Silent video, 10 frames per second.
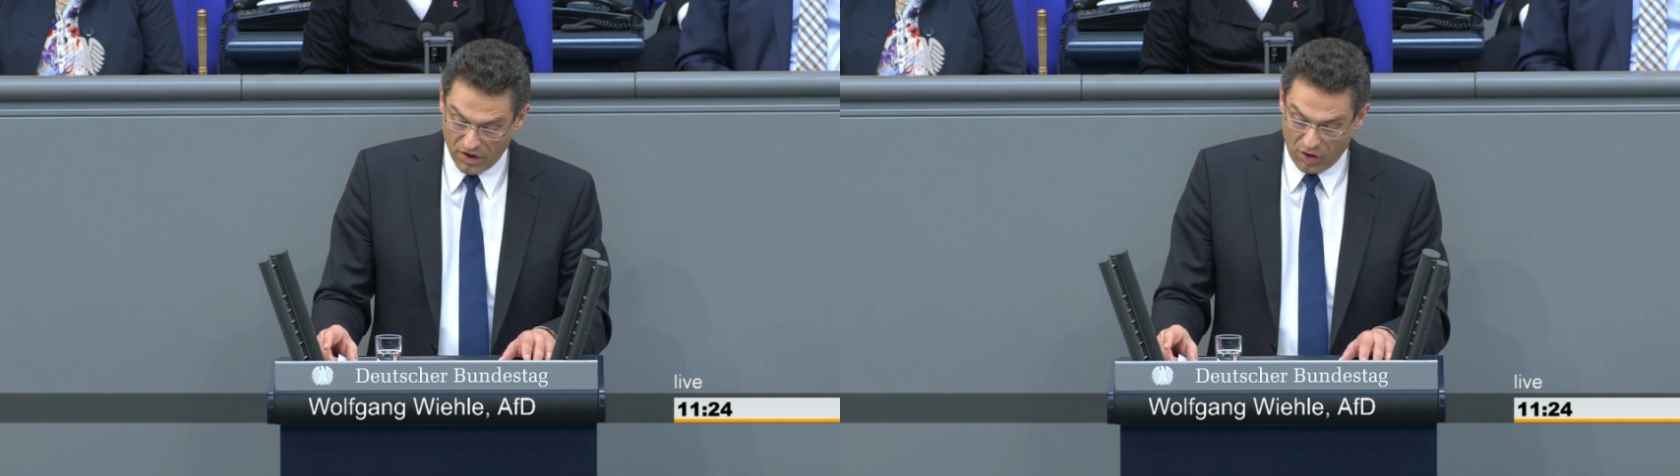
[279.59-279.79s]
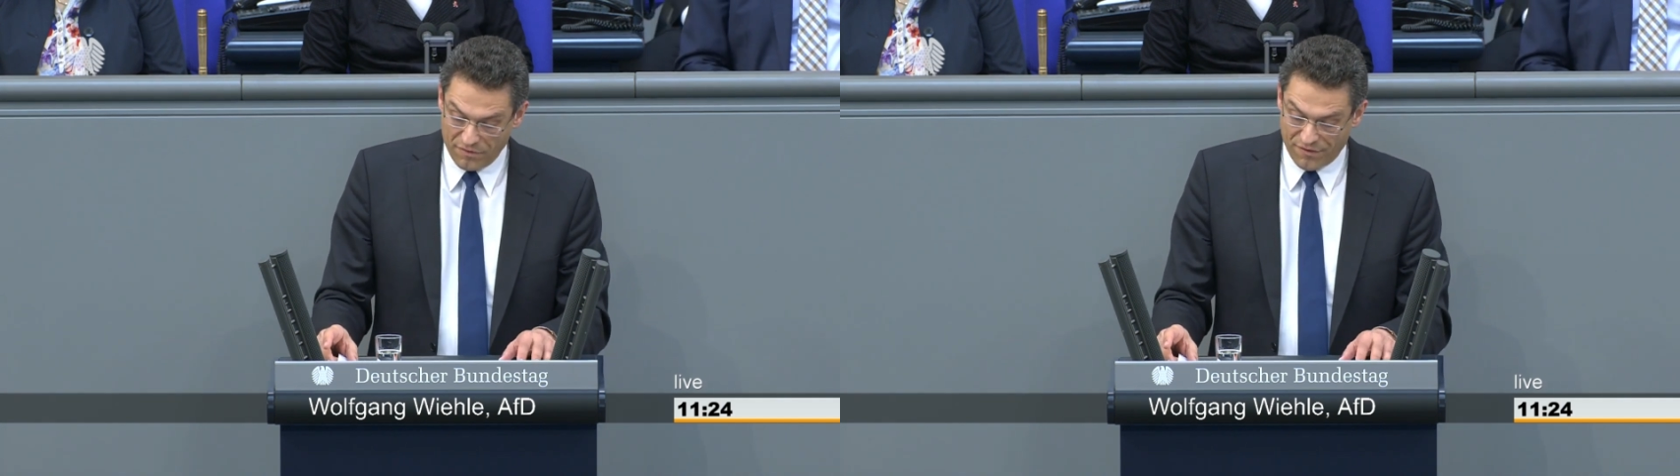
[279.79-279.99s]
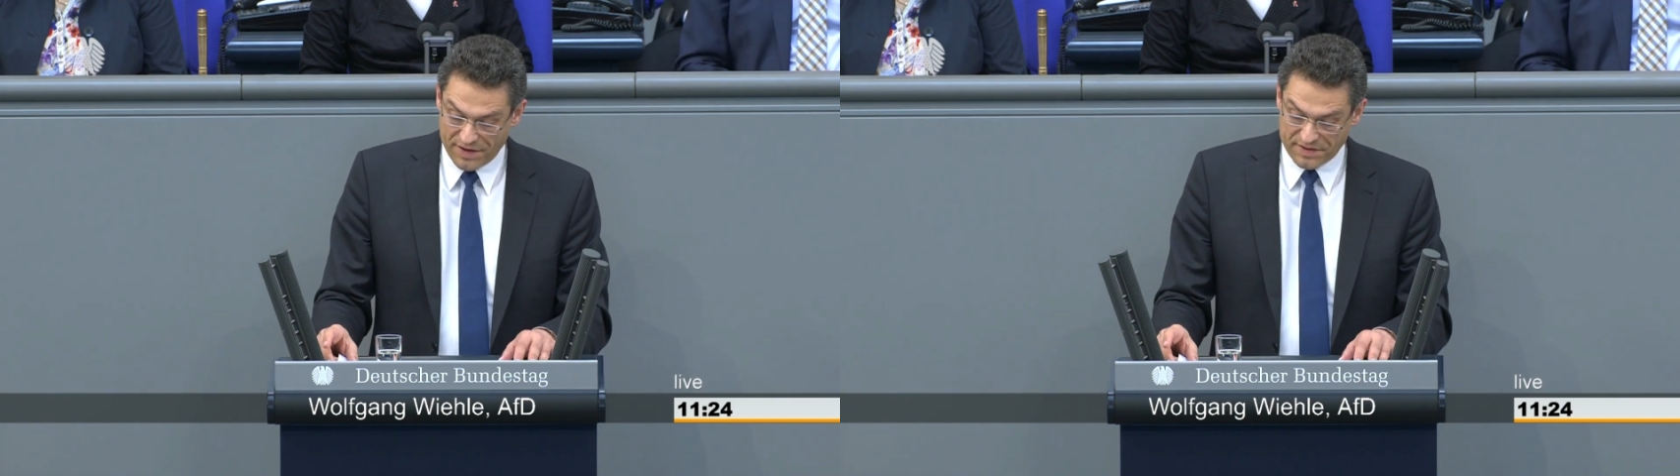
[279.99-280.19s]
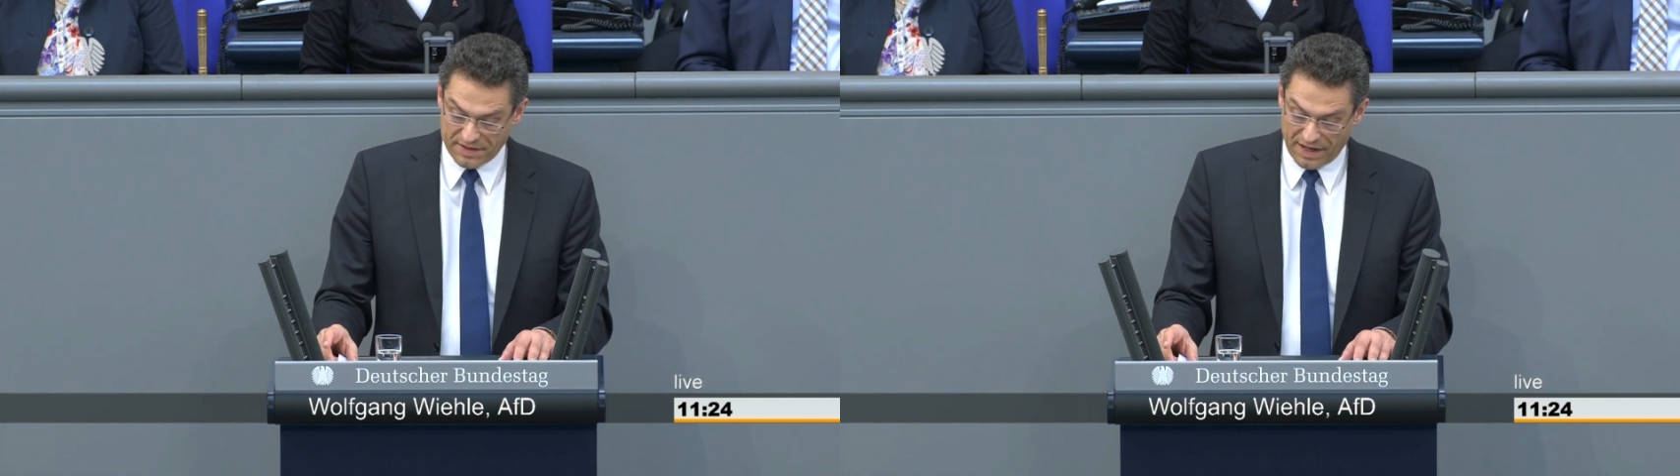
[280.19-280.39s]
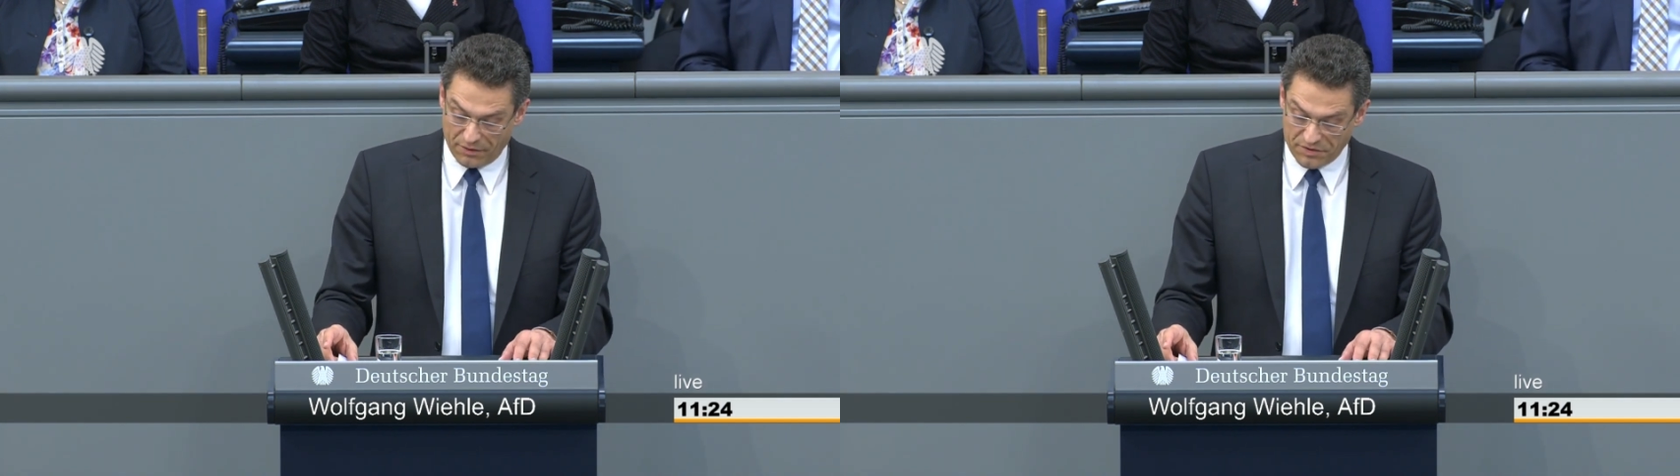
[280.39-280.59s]

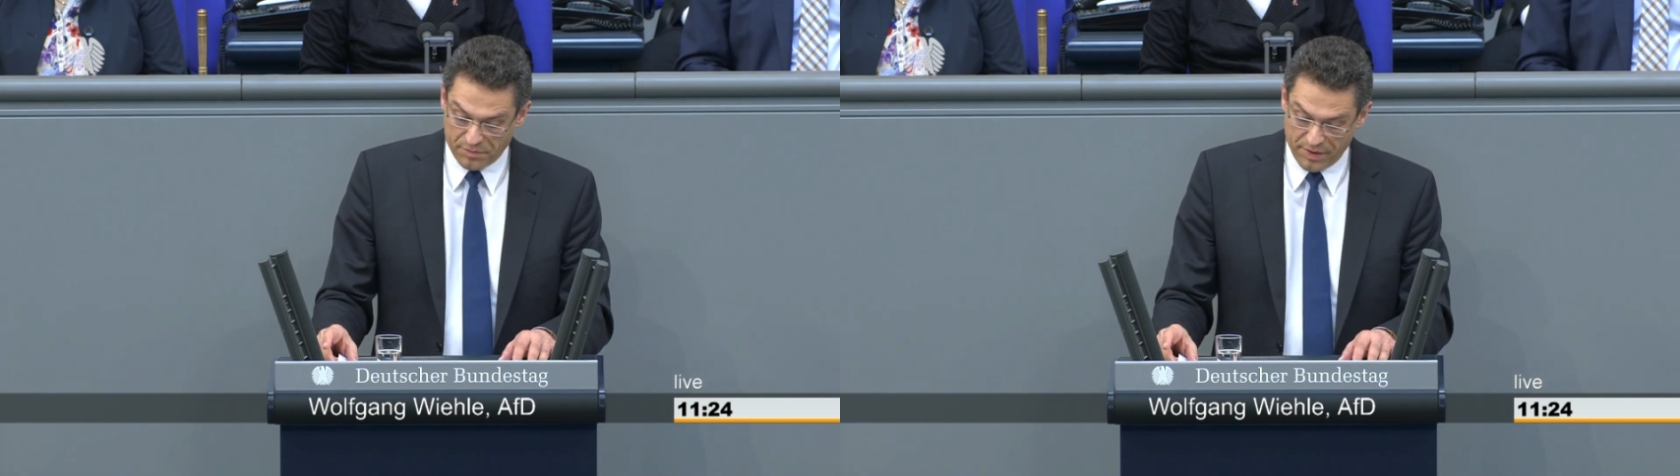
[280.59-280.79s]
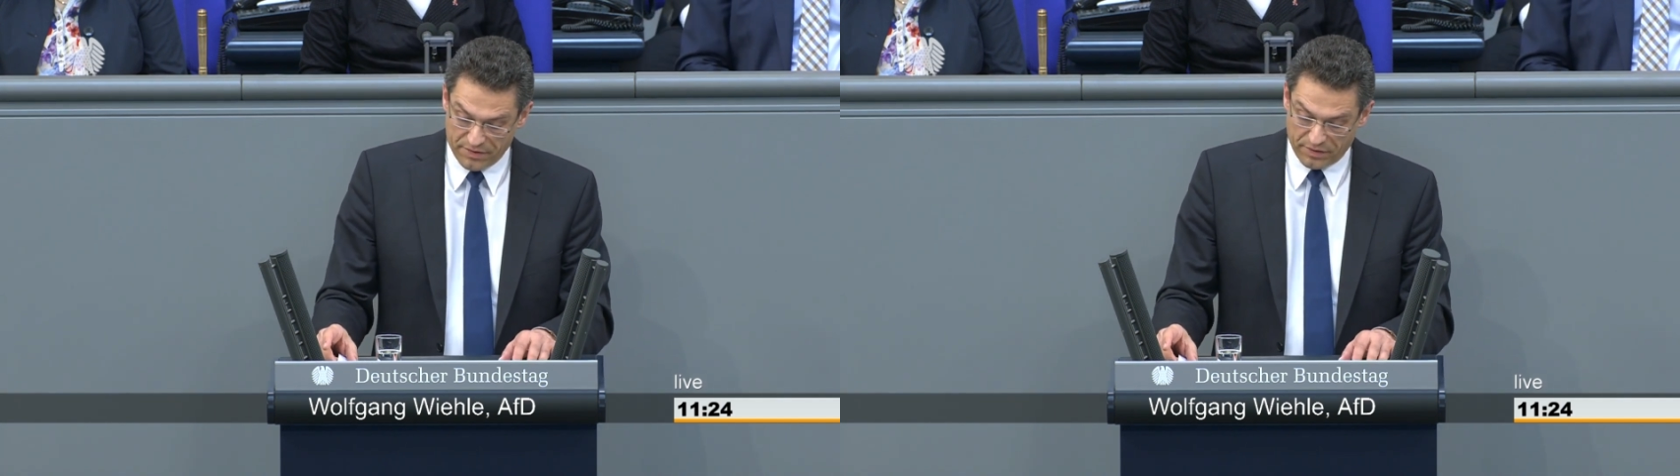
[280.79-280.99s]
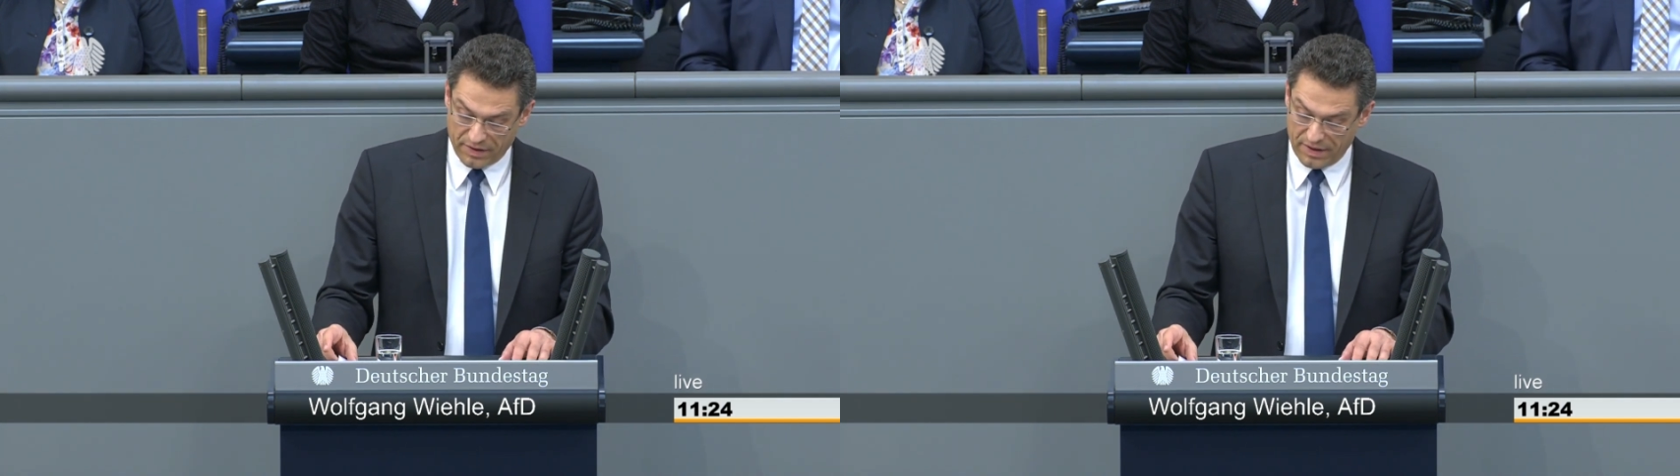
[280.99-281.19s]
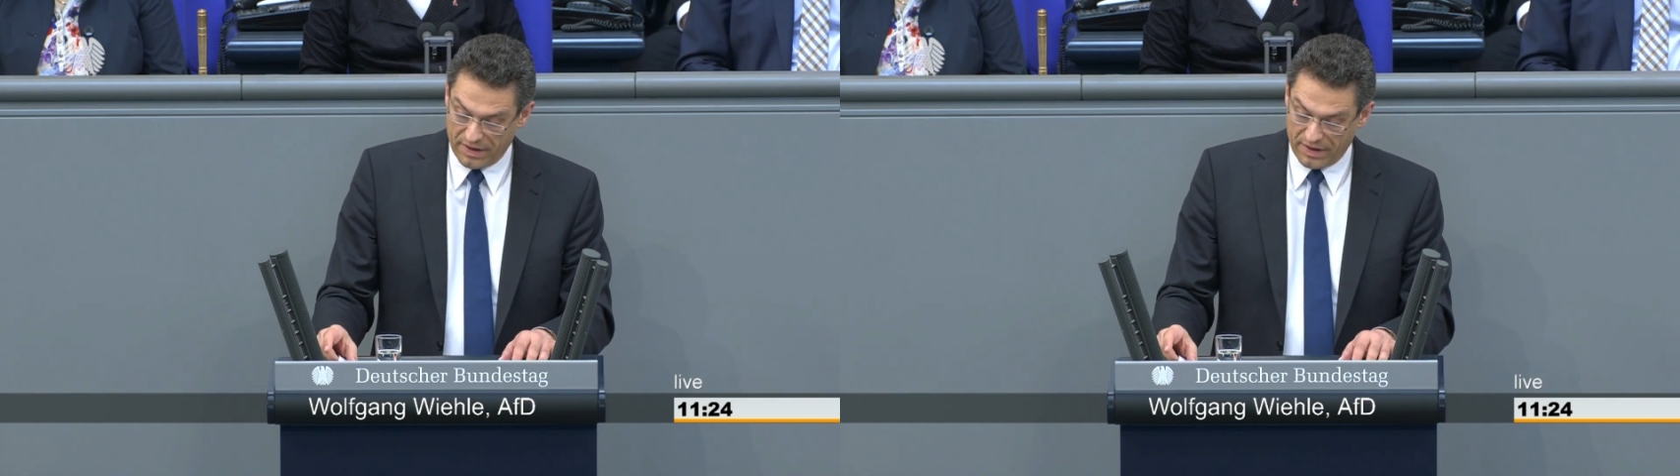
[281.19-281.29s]
Umfassende Ausbildung